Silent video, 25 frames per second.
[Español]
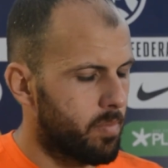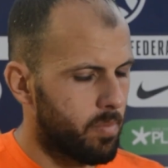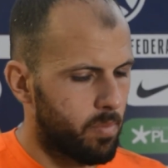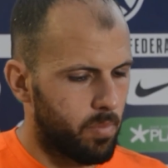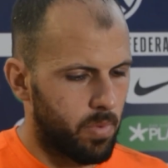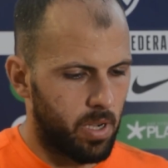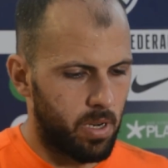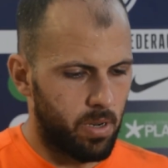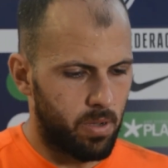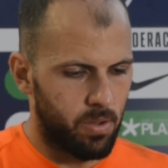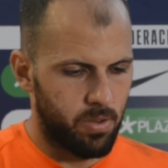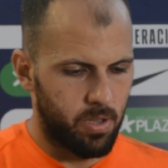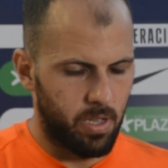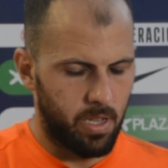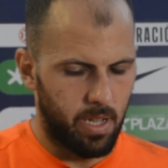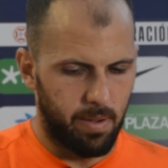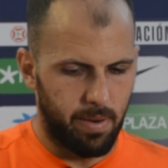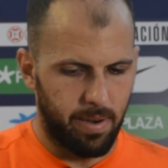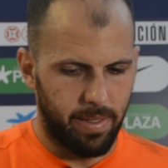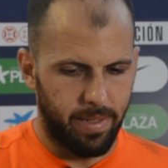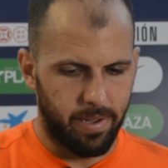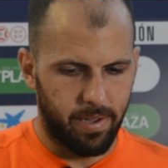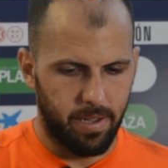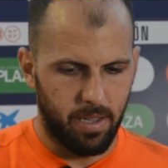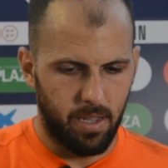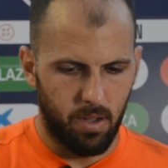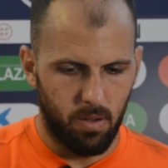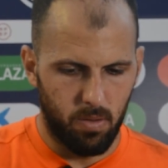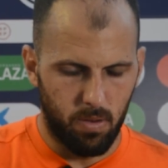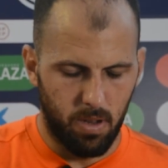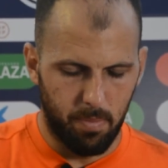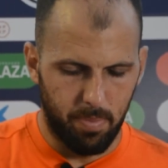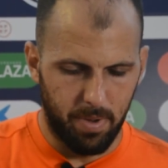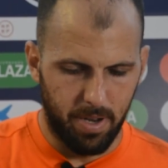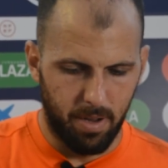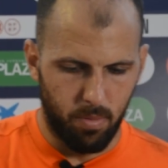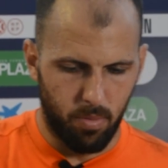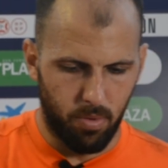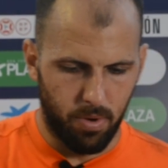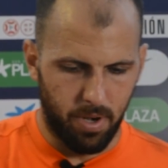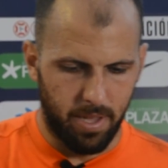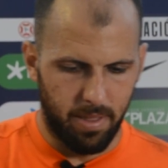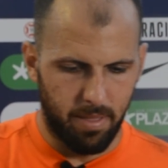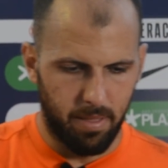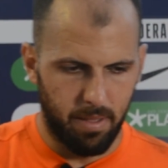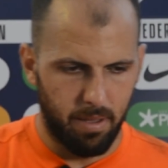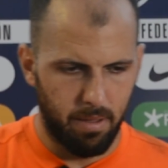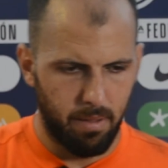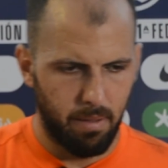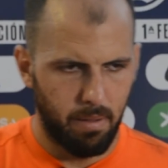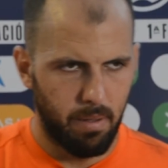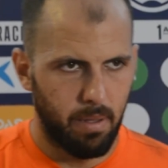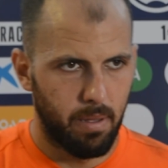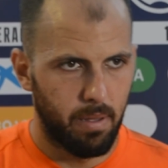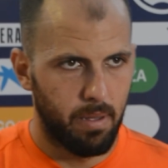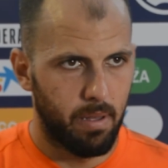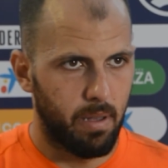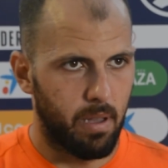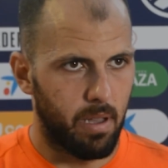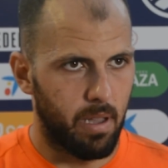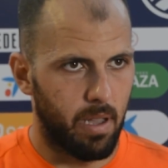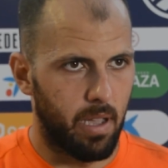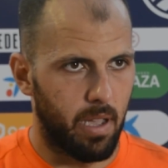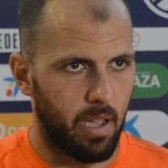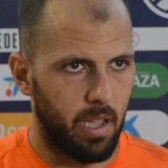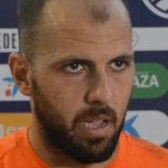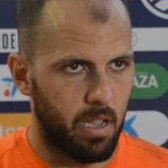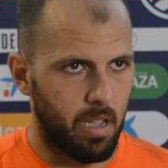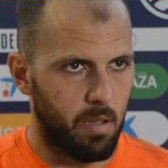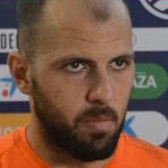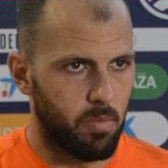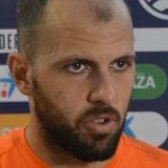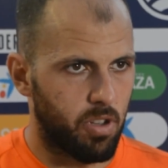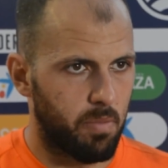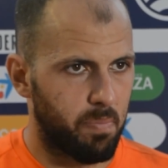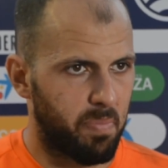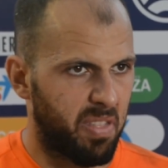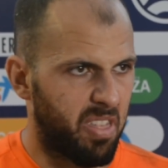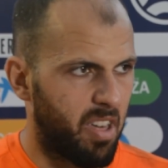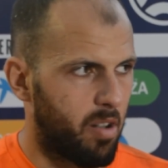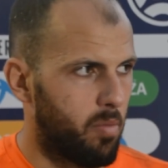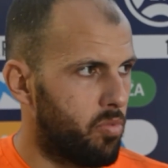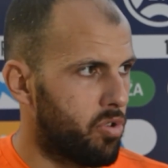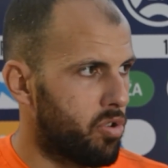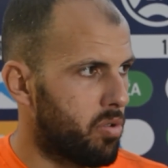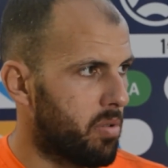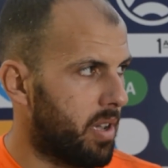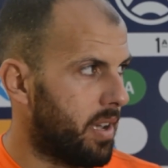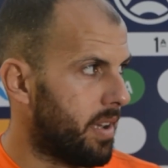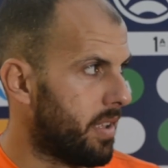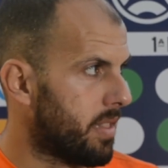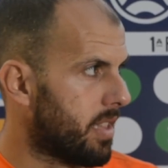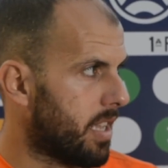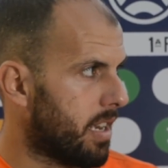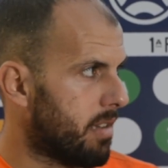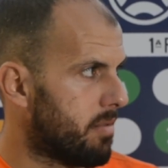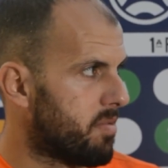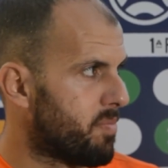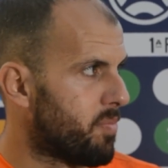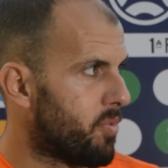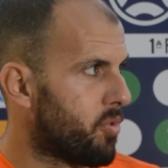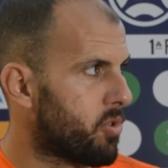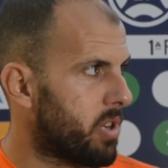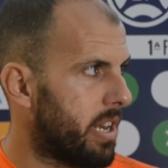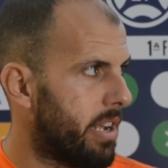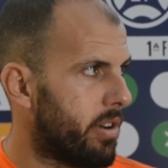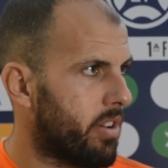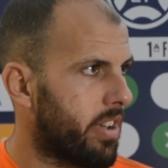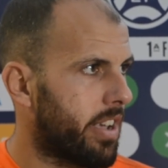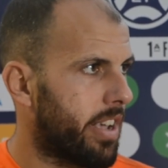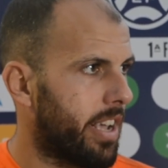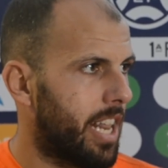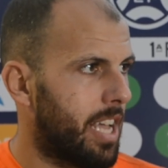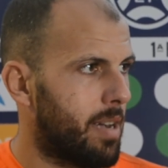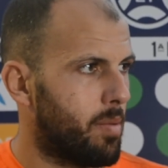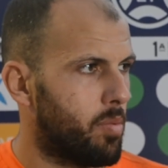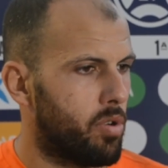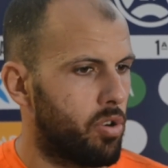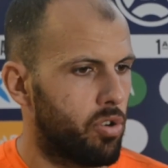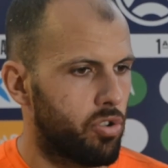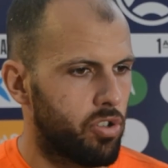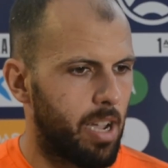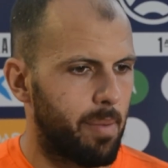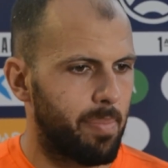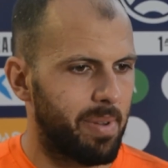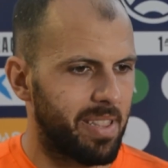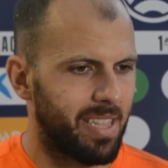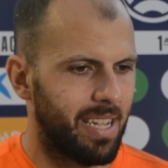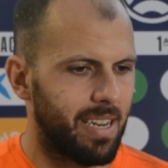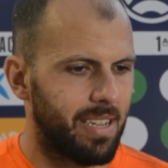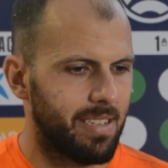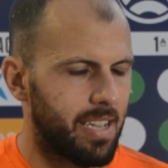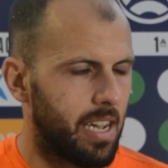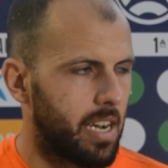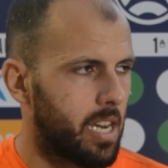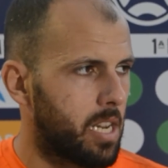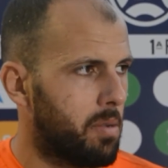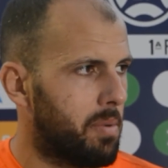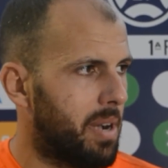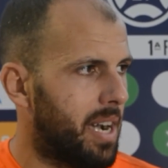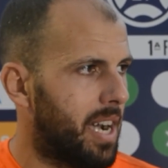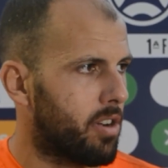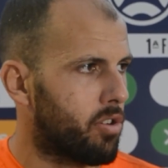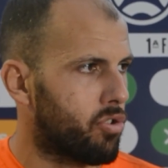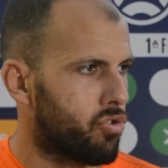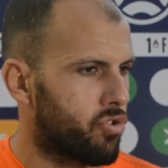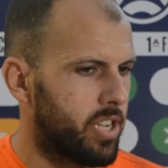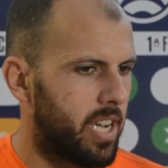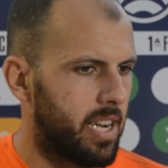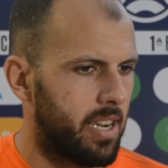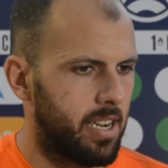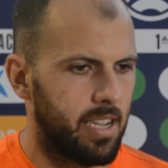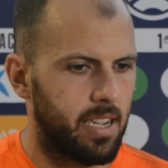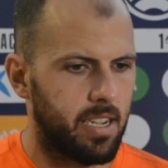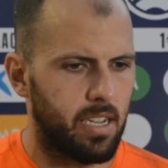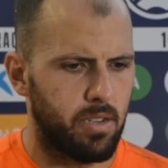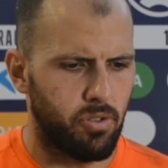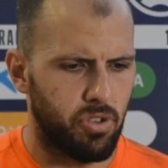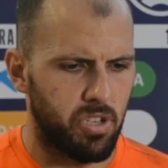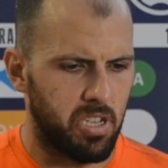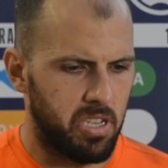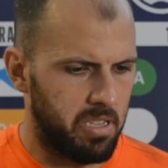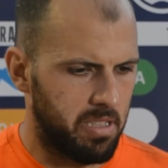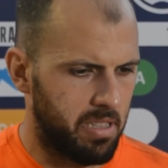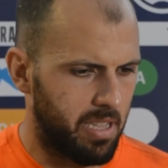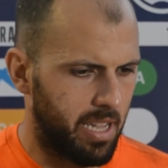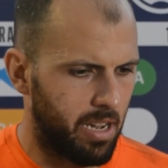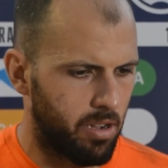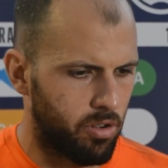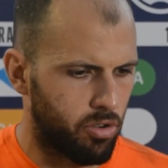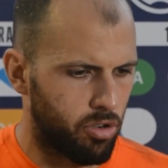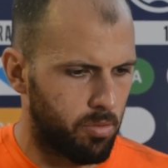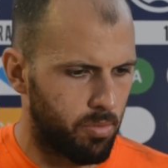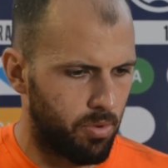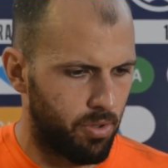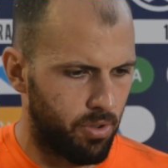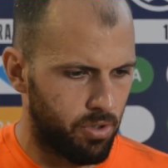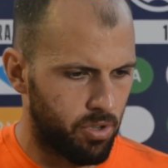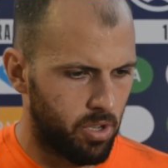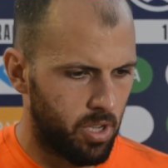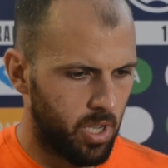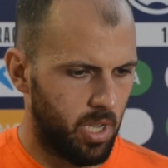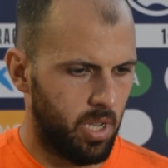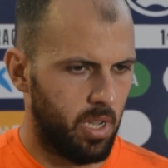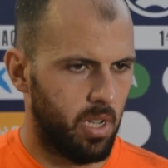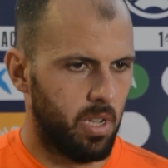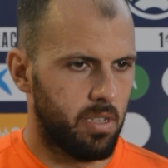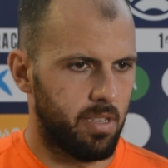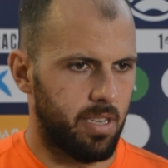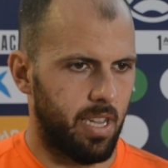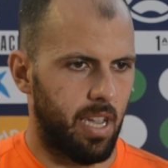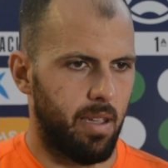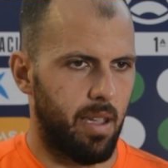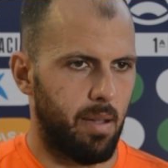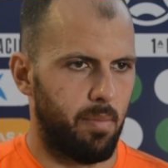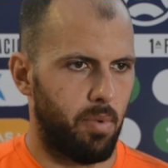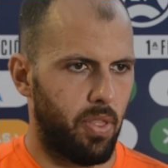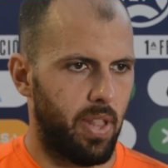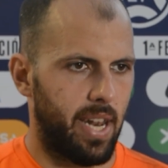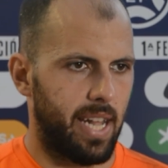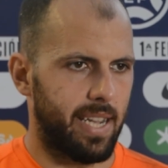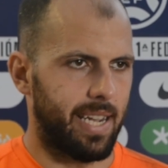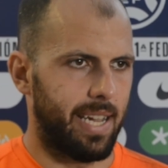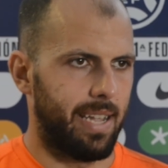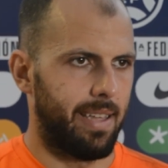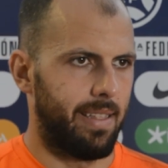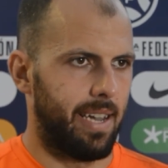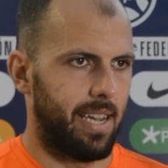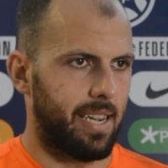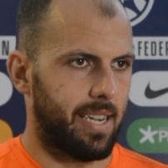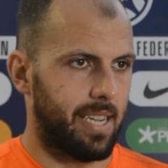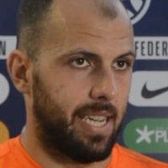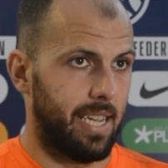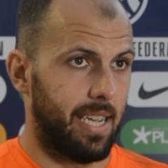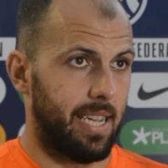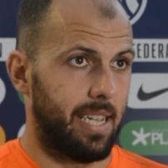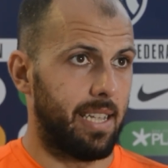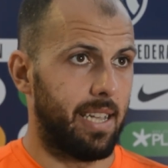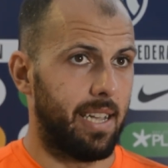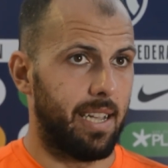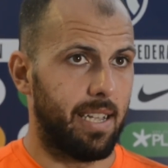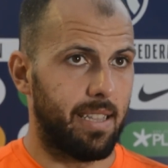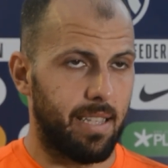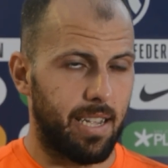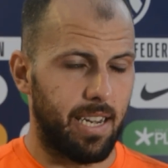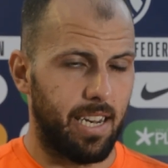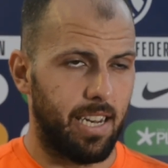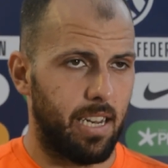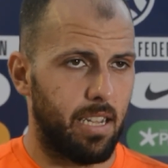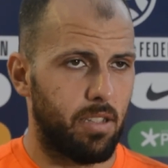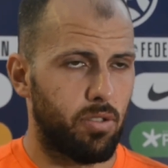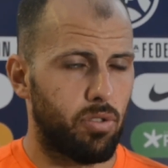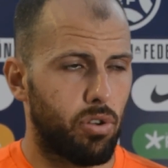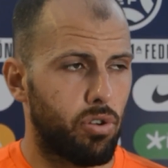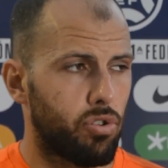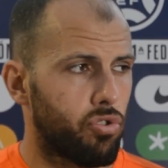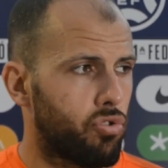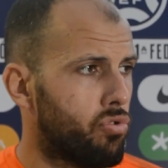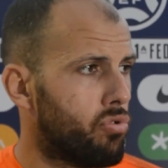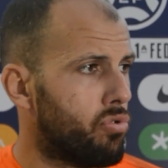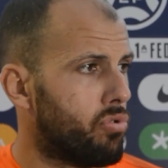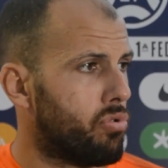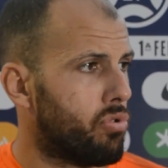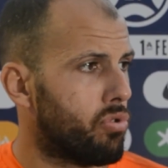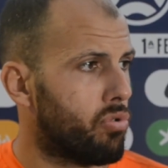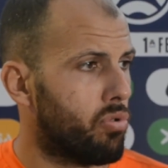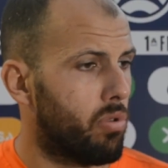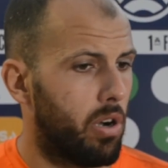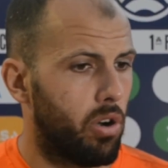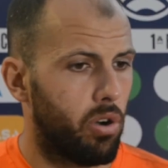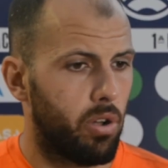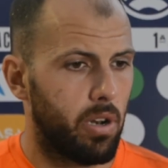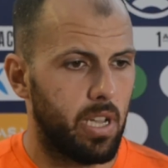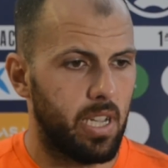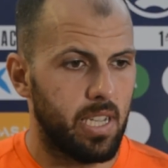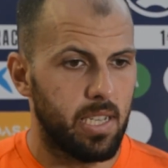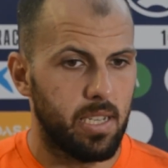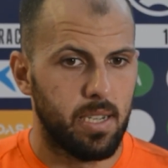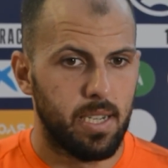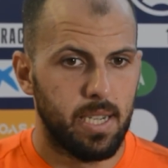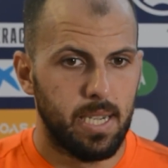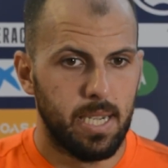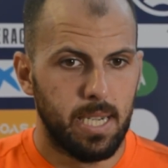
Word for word: Bueno, sí, la verdad que es una pena muy grande. Eh, hemos empezado muy bien, teníamos muy claro que queríamos apretarles arriba, acosarles, que no se sintieran cómodos. Sabíamos de la calidad que tienen todos sus jugadores.